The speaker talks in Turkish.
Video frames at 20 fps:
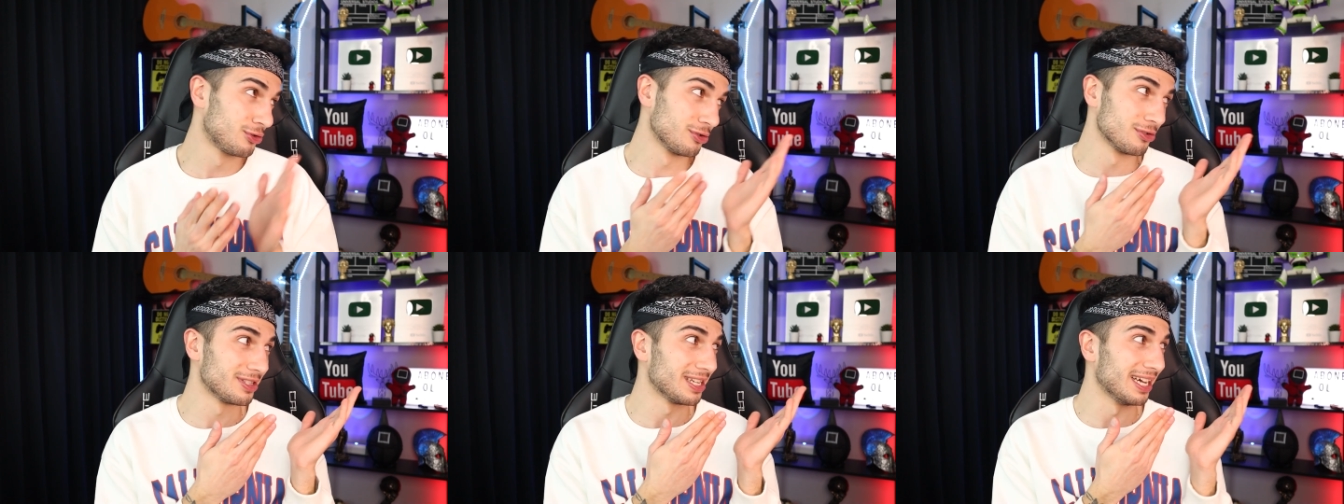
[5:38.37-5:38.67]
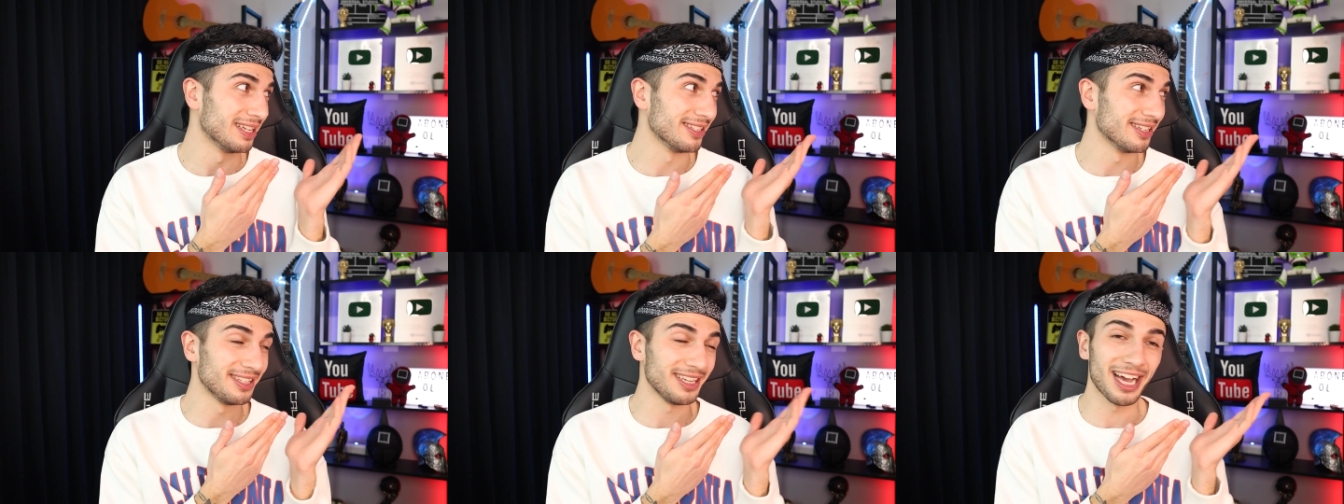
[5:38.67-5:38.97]

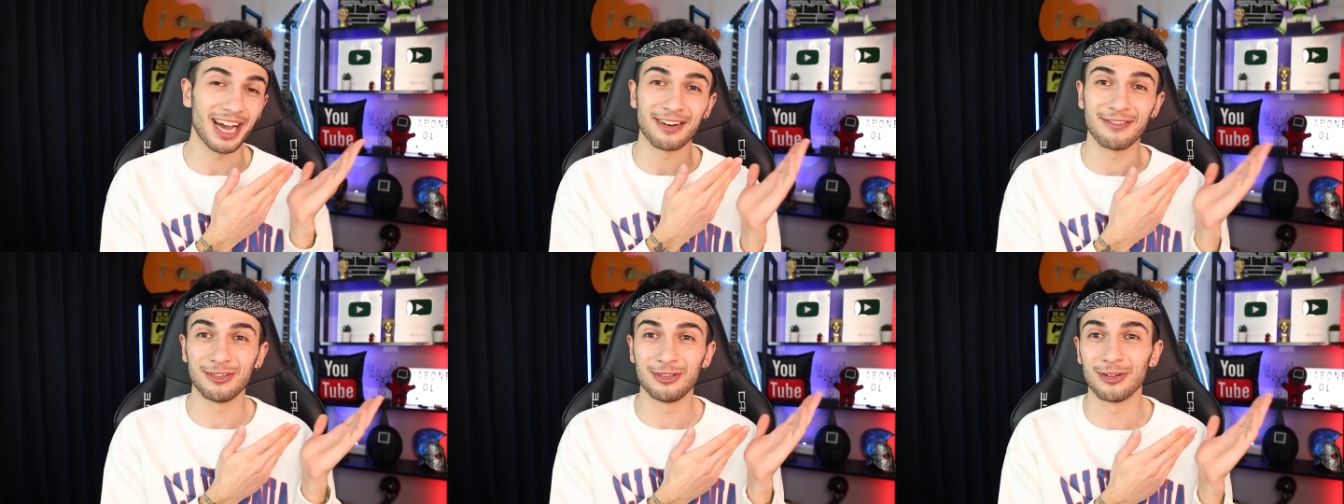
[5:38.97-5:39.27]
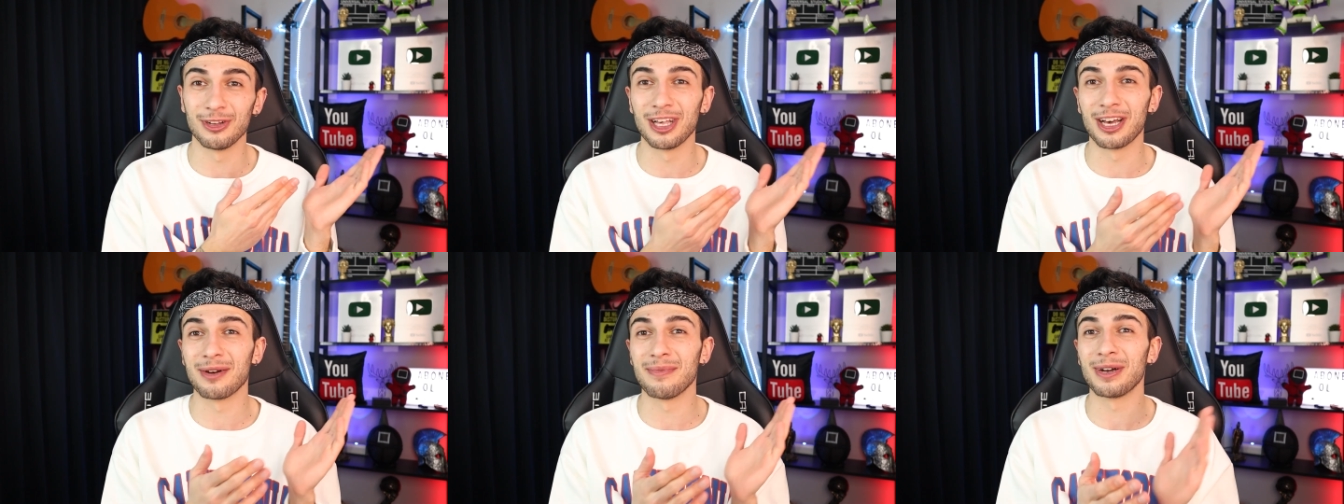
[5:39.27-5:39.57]
Şuradan da diğer
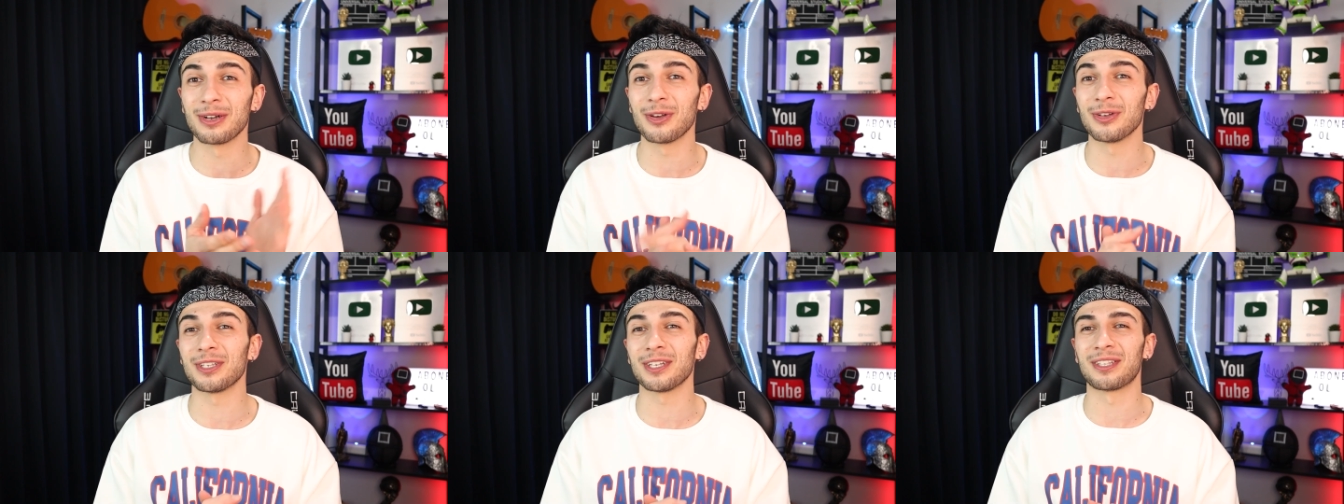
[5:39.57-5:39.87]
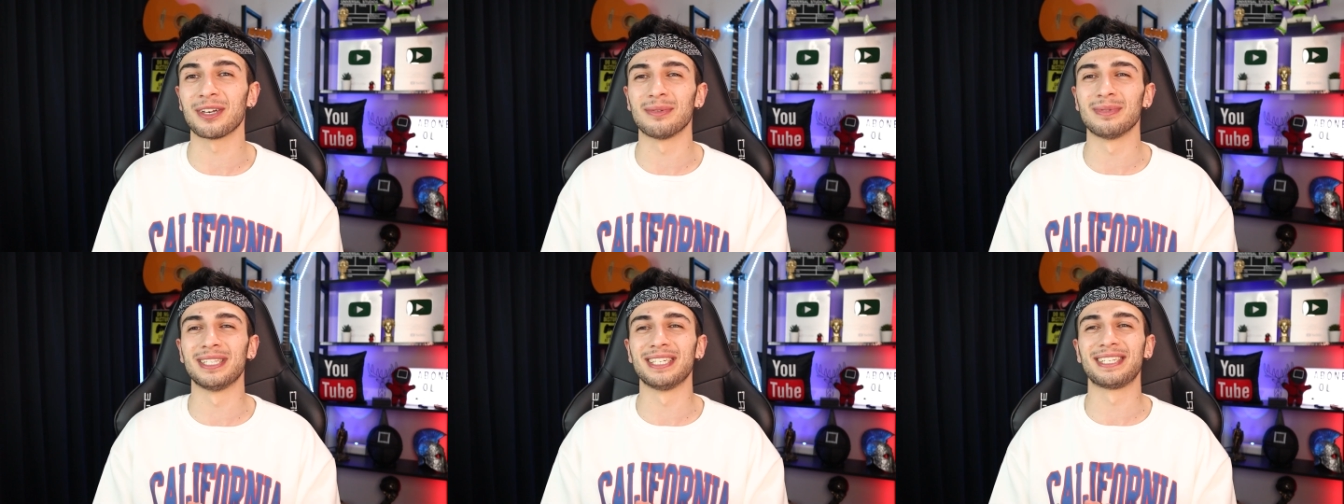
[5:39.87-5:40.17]
videolarıma göz
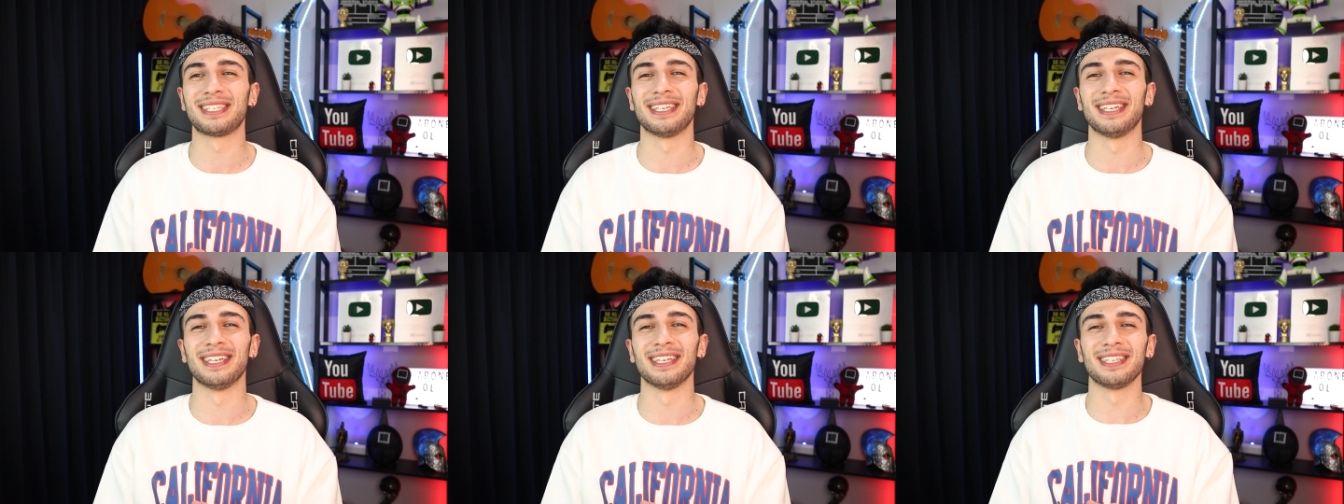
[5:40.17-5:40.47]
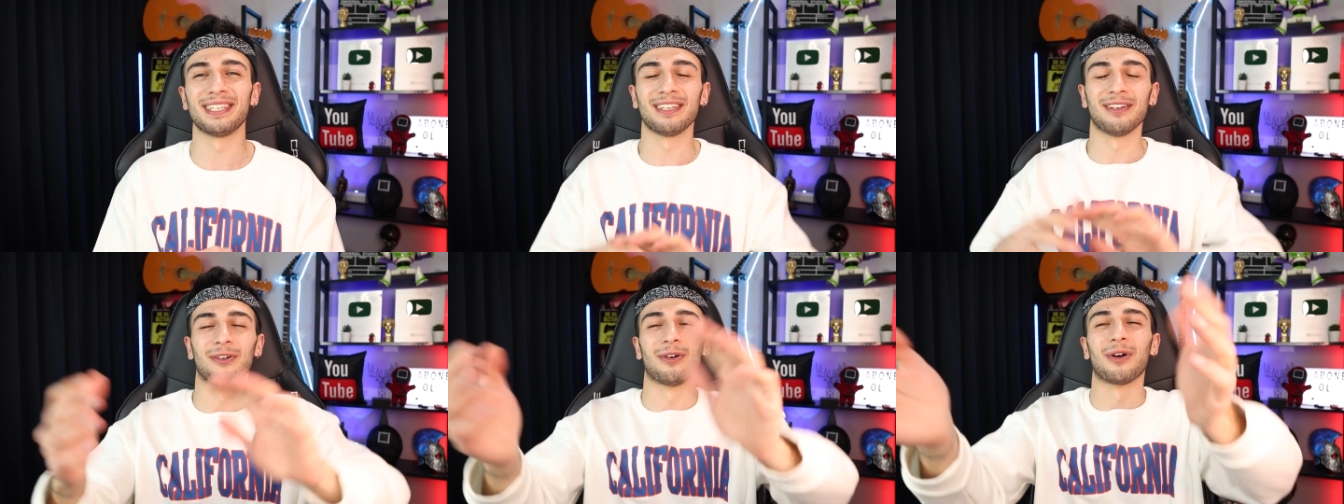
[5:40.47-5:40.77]
atabilirsiniz.